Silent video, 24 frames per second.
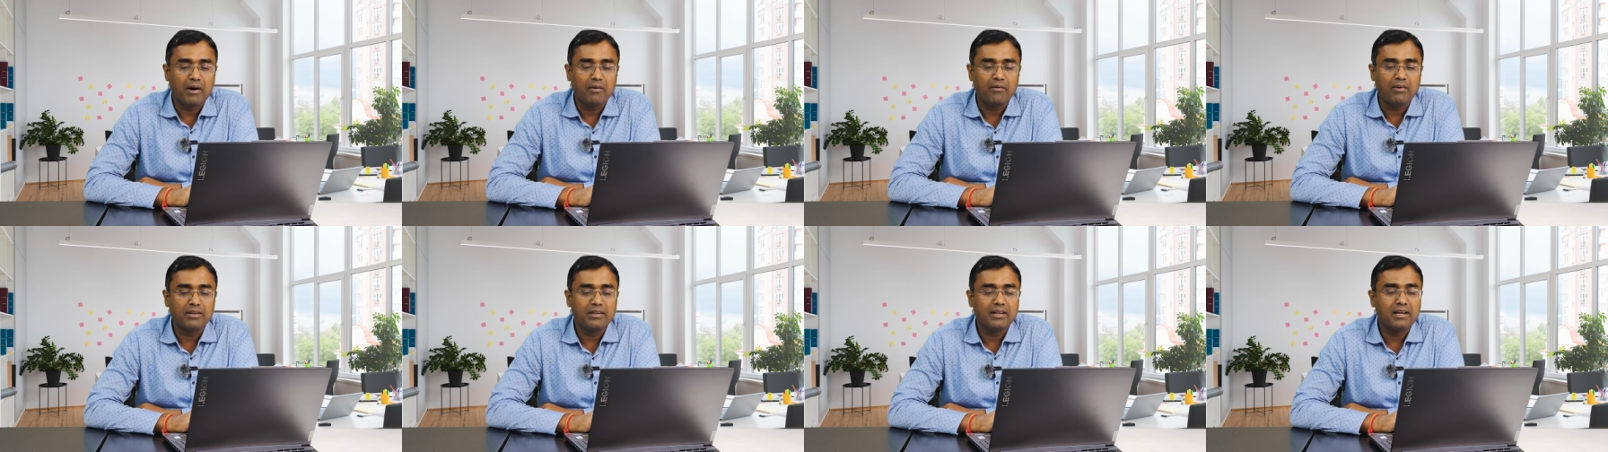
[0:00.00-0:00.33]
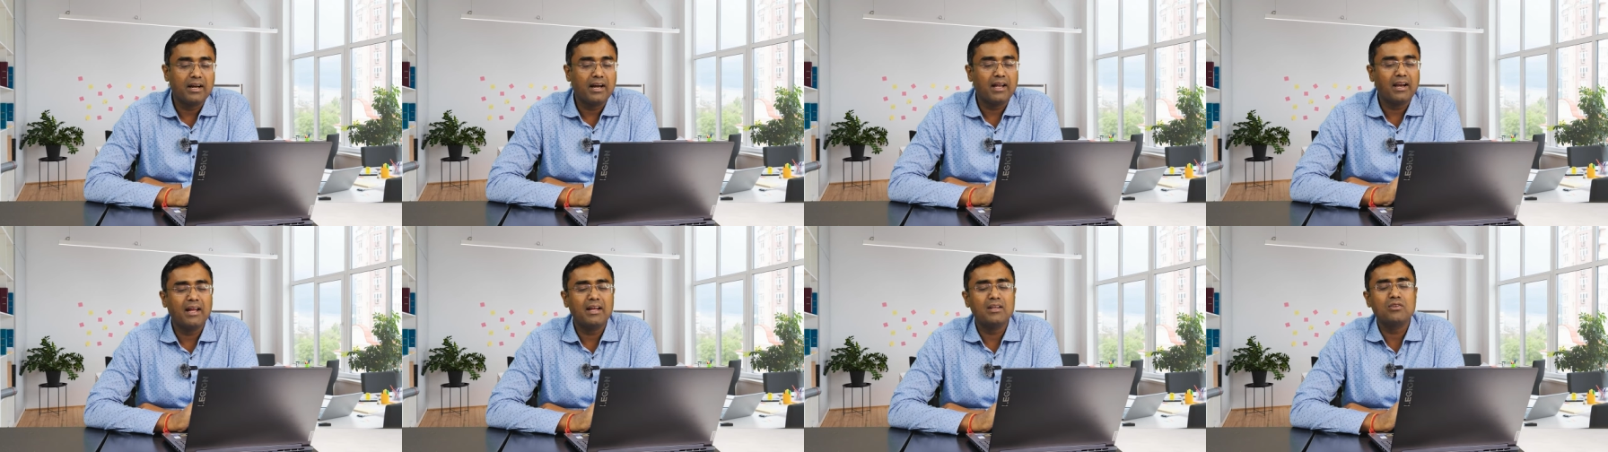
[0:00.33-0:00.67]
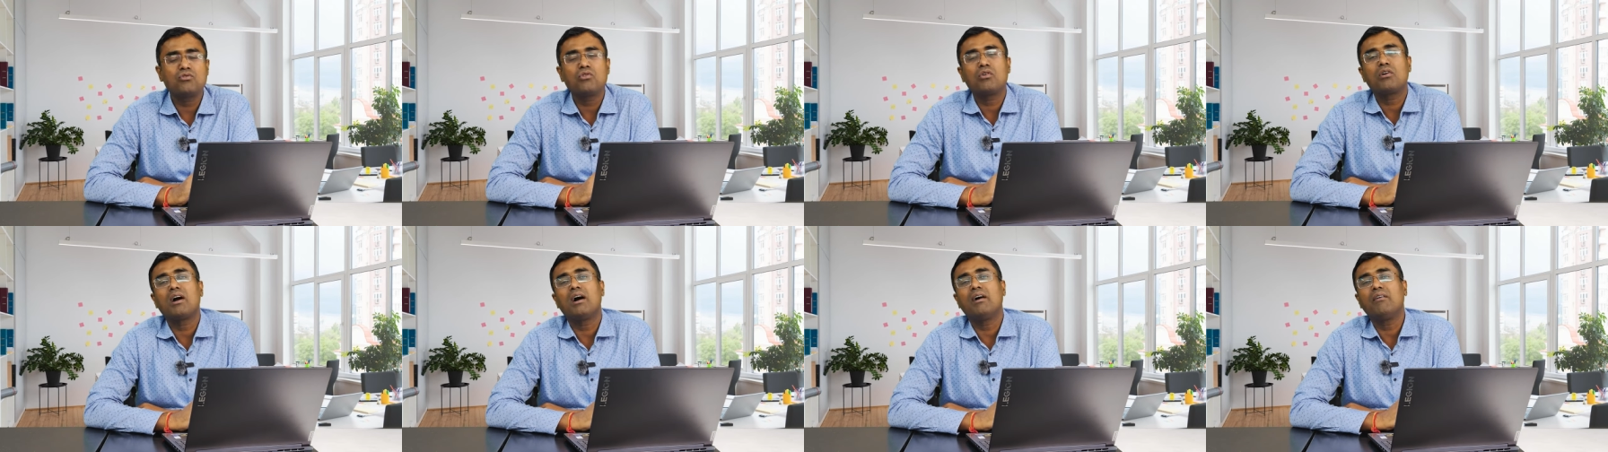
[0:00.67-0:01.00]
पावर दिखा रहा है
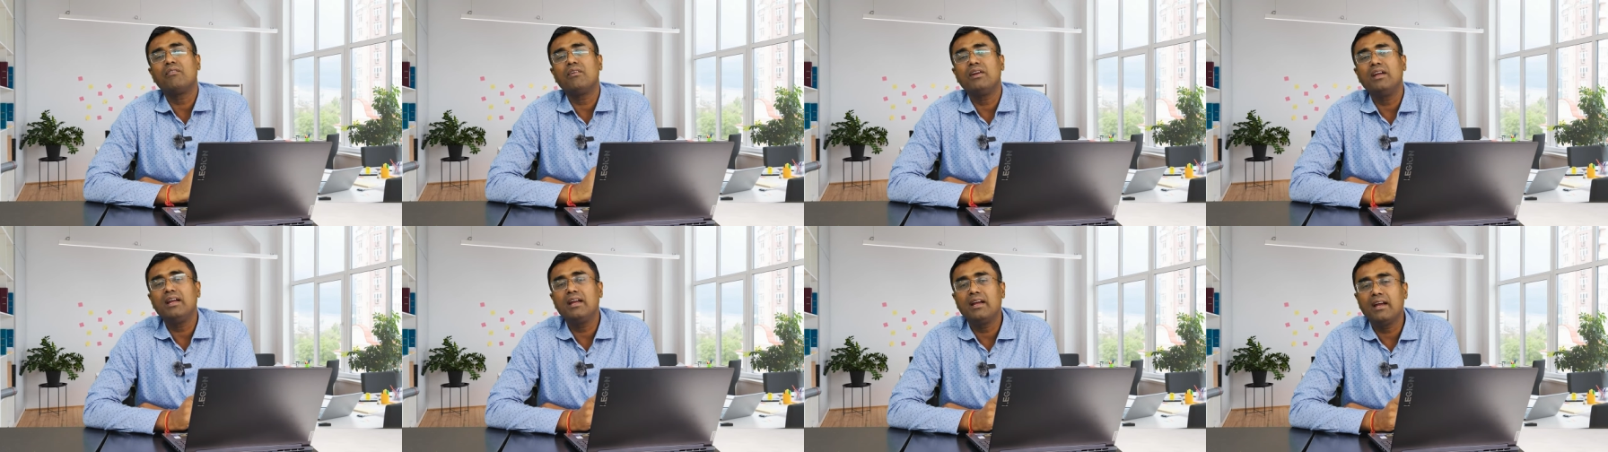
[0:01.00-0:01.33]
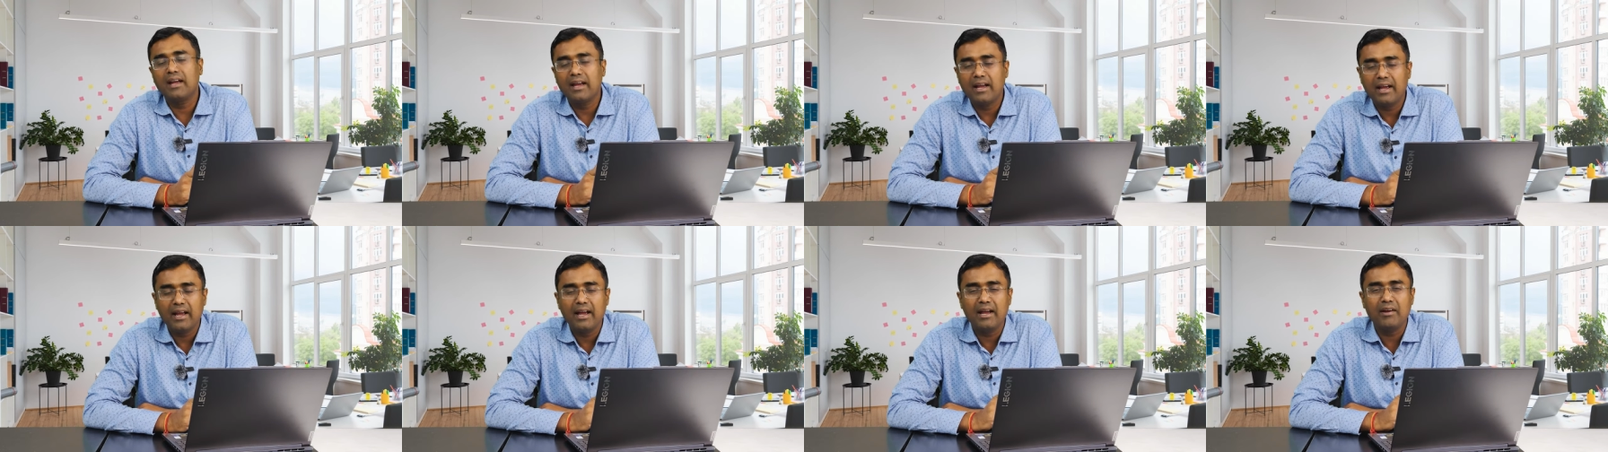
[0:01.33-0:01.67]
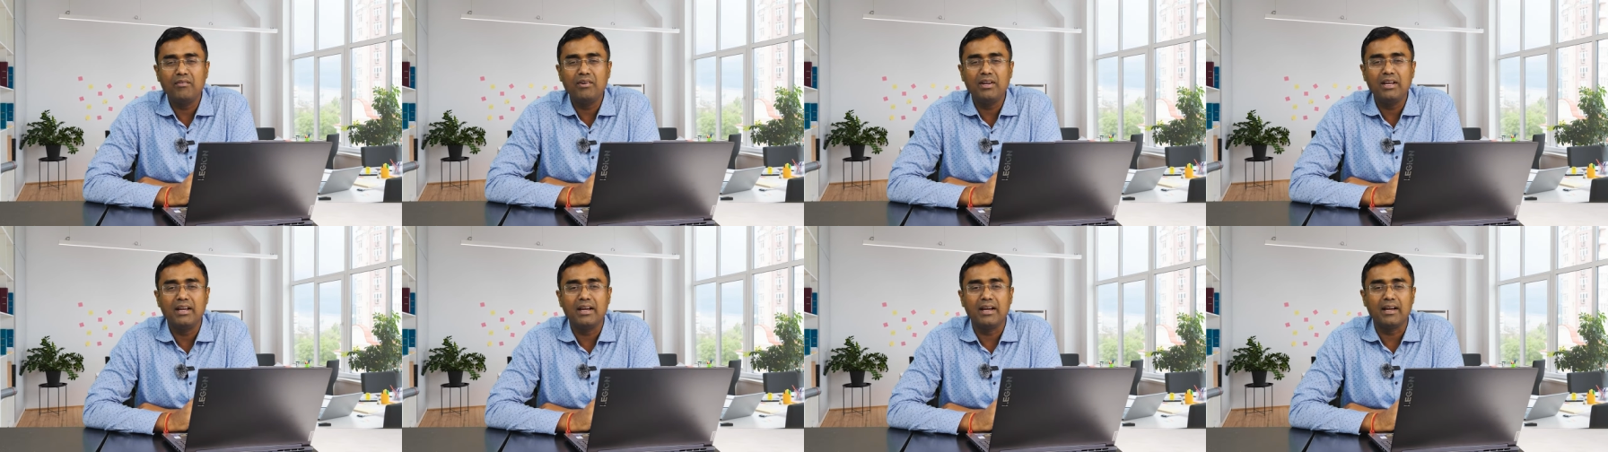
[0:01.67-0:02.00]
जो काफी
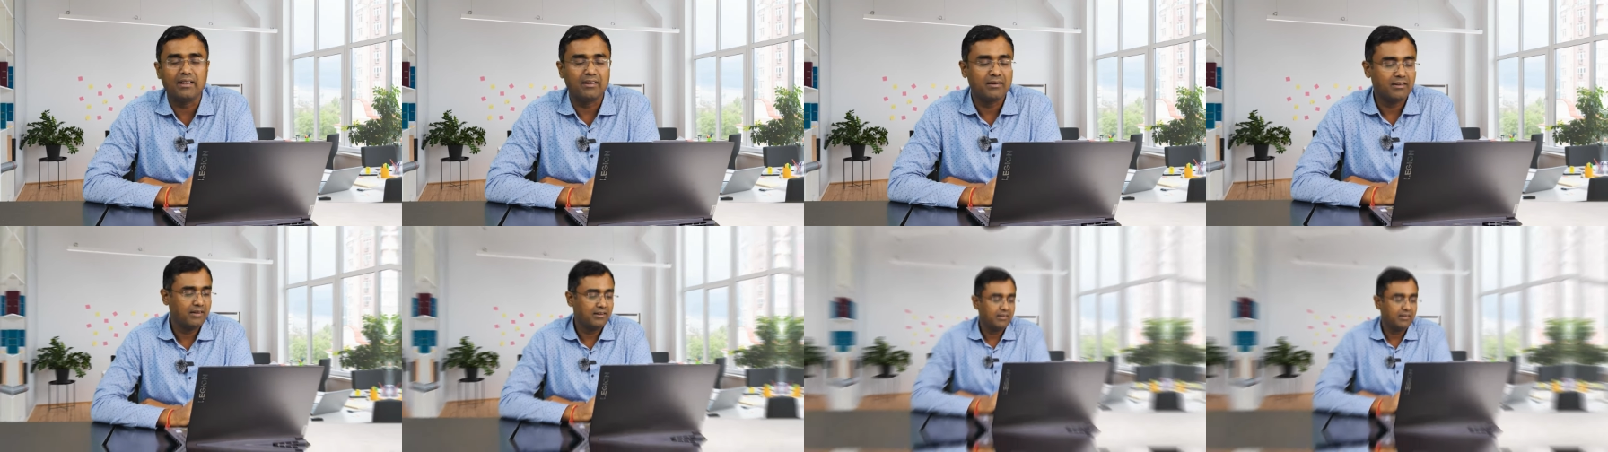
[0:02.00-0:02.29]
हैवी है